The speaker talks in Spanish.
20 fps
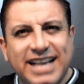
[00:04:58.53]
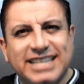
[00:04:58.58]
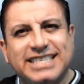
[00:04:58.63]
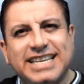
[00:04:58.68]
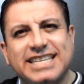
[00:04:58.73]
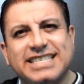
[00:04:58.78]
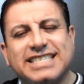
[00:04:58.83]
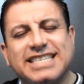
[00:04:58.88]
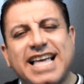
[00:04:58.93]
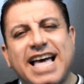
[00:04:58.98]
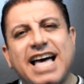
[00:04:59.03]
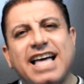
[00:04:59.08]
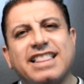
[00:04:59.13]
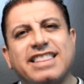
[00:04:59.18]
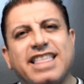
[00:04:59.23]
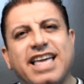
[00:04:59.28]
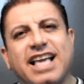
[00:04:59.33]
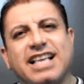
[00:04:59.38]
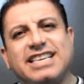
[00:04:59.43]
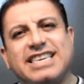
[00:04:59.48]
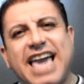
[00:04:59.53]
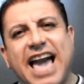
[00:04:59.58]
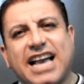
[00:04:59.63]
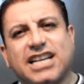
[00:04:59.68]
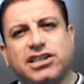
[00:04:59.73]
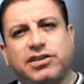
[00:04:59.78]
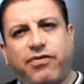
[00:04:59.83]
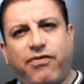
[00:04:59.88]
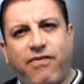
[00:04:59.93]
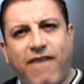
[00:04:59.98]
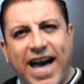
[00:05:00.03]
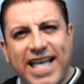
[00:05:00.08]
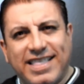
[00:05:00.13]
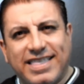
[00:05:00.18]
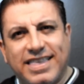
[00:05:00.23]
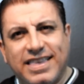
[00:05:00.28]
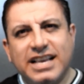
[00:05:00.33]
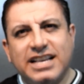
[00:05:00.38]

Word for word: es esta de Jack's Fat